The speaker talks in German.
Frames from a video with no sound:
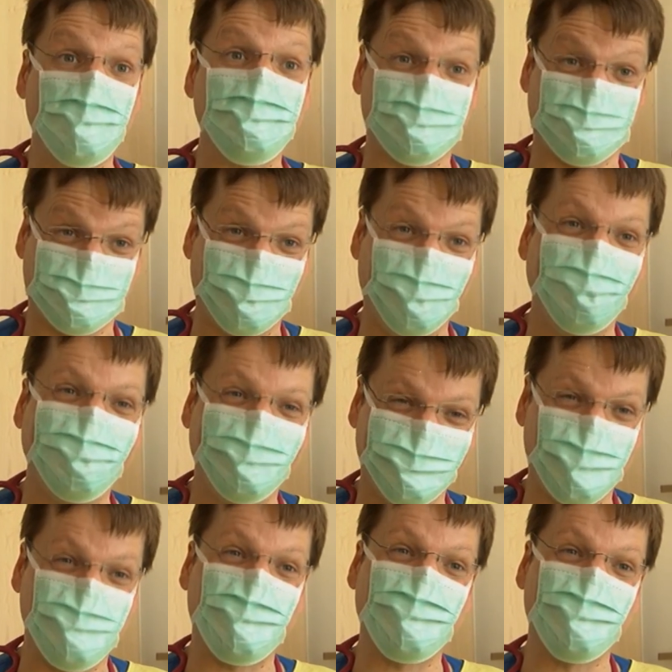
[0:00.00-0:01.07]
Laune hat. Das ist
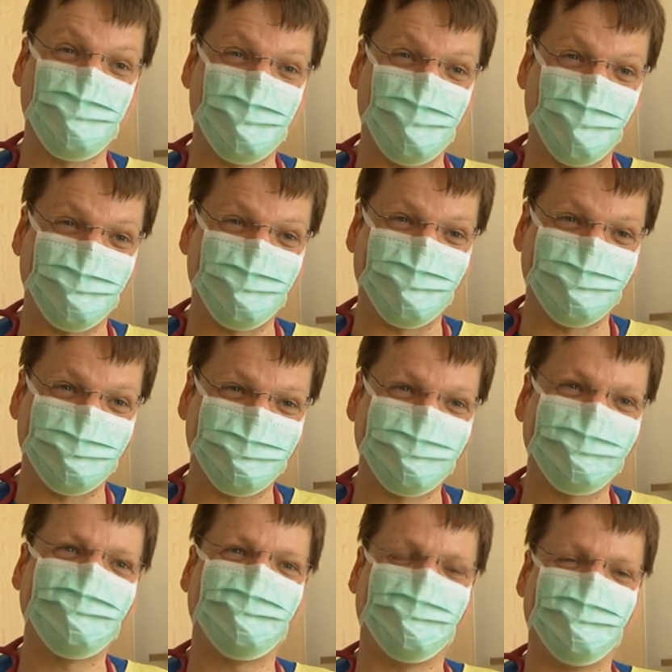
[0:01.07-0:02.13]
eben der Punkt, um den es uns
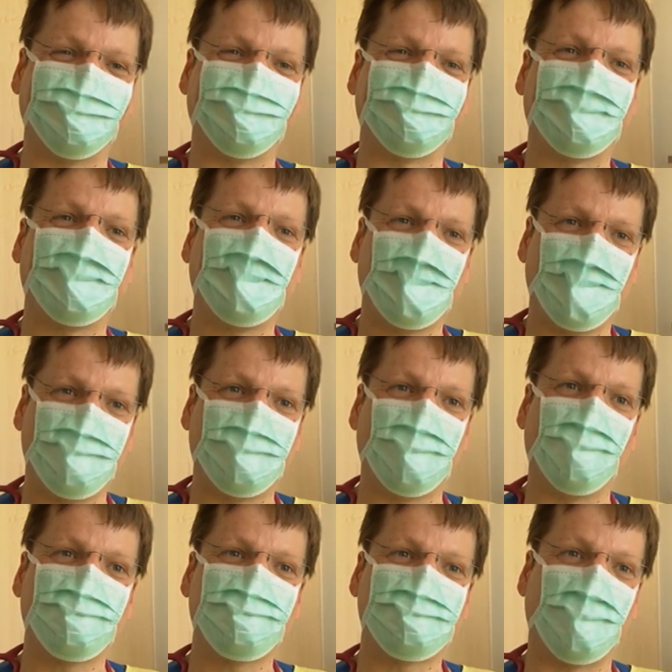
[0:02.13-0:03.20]
geht, dass wir
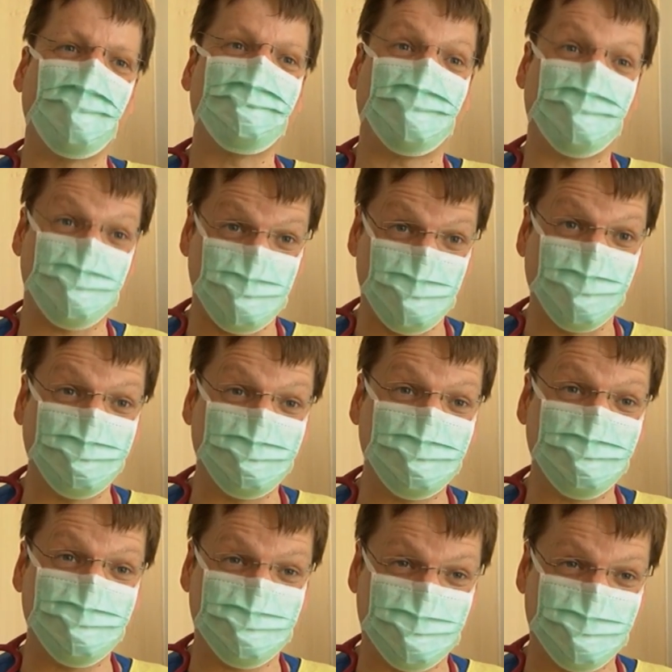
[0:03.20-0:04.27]
die Lebensqualität der
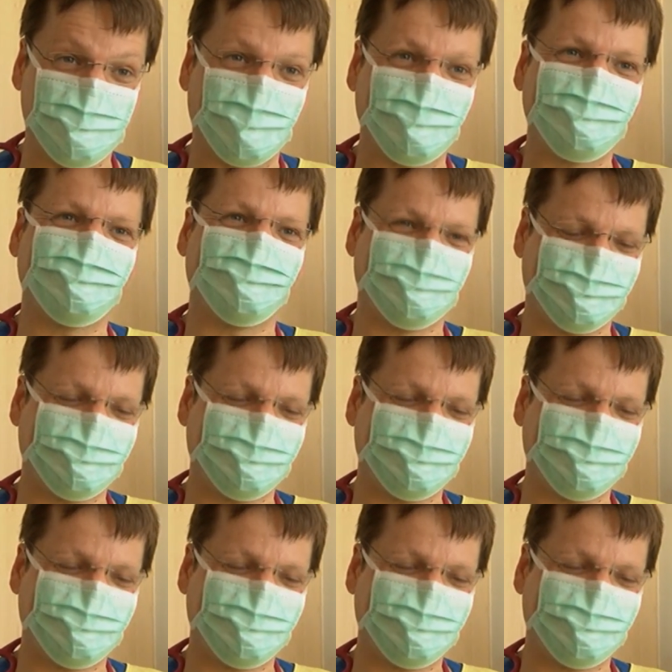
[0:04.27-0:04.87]
Kinder deutlich